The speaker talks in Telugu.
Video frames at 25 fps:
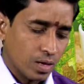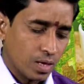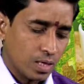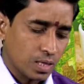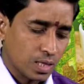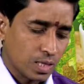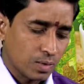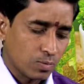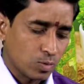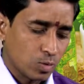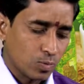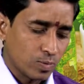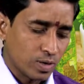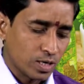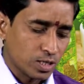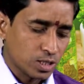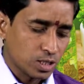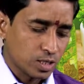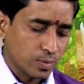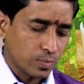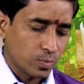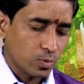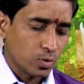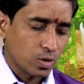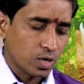ఇంతకుముందు మనం
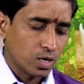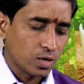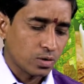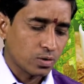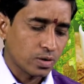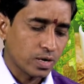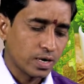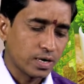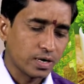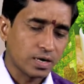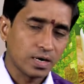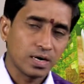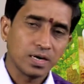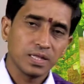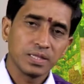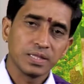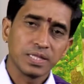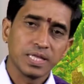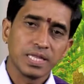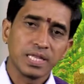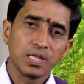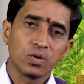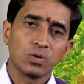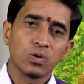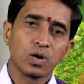చెప్పుకున్నట్టుగా ఏంటంటే
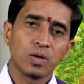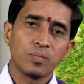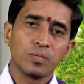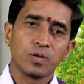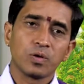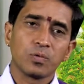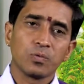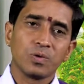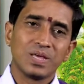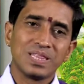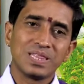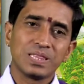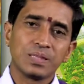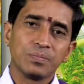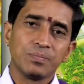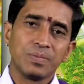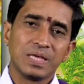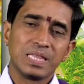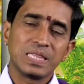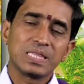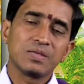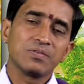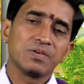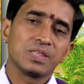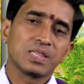దీనికి కూడా మీరు వెన్
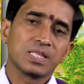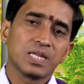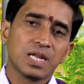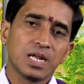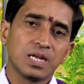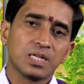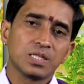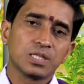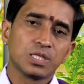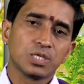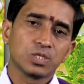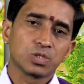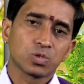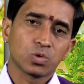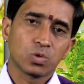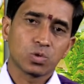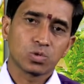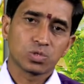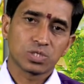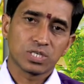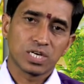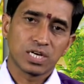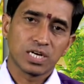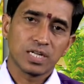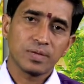మెంతి విత్తనాన్ని
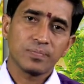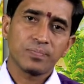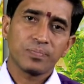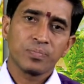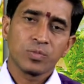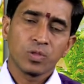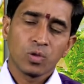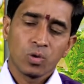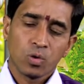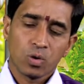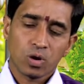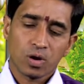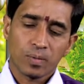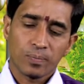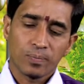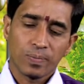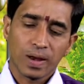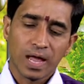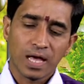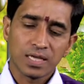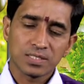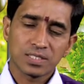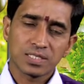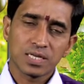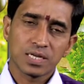తీసుకోవచ్చండి ఒక
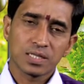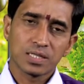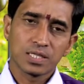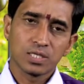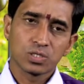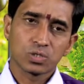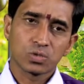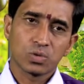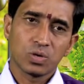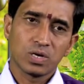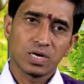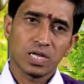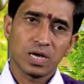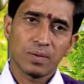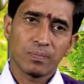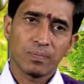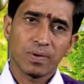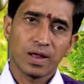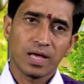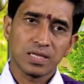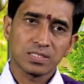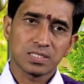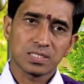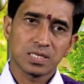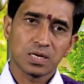ప్లాస్టర్ తీసుకోండి ఆ
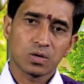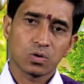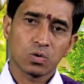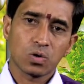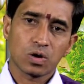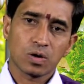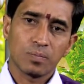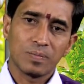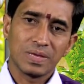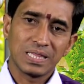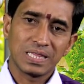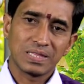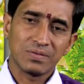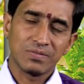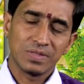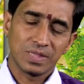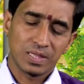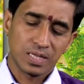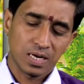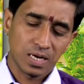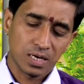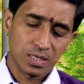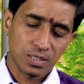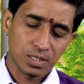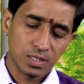ప్లాస్టర్కు ఒక మెంతి
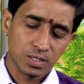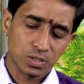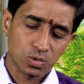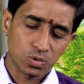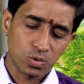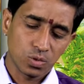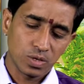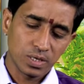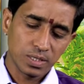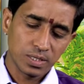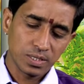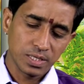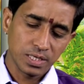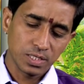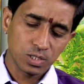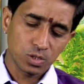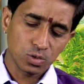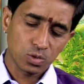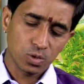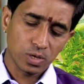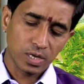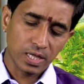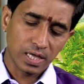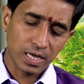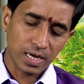విత్తనాన్ని తీసుకోండి
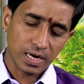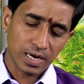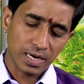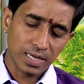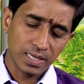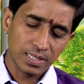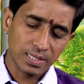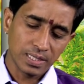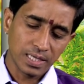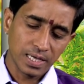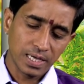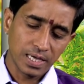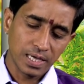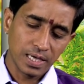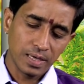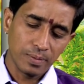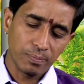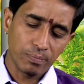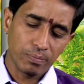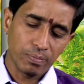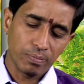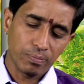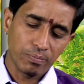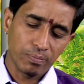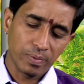తీసుకొని ఎక్కడైతే ఈ
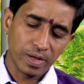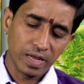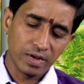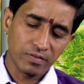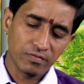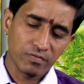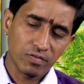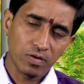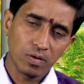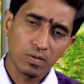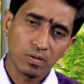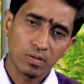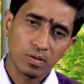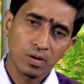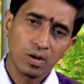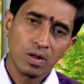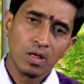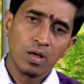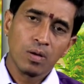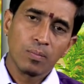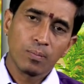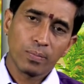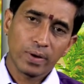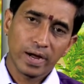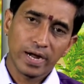పెయిన్ఫుల్
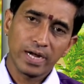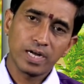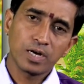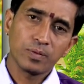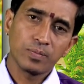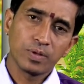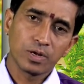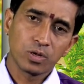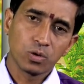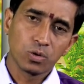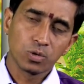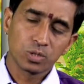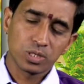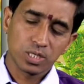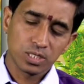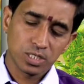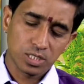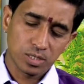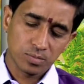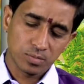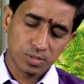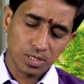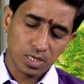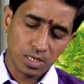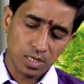పాయింట్ మీరు
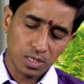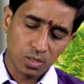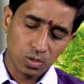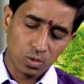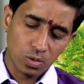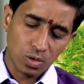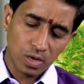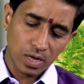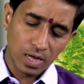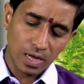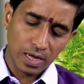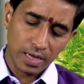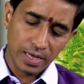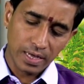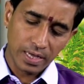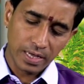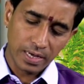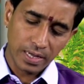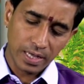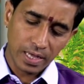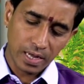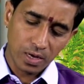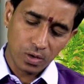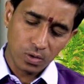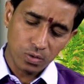గుర్తించడం జరిగిందో ఆ
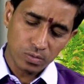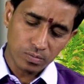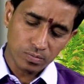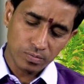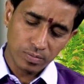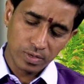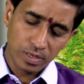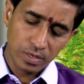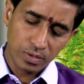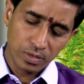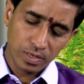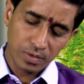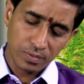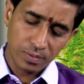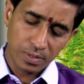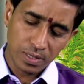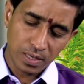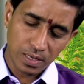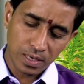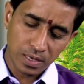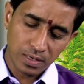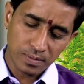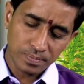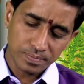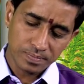ఏరియాలో మీరు ఈ
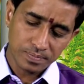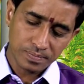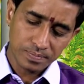విధంగా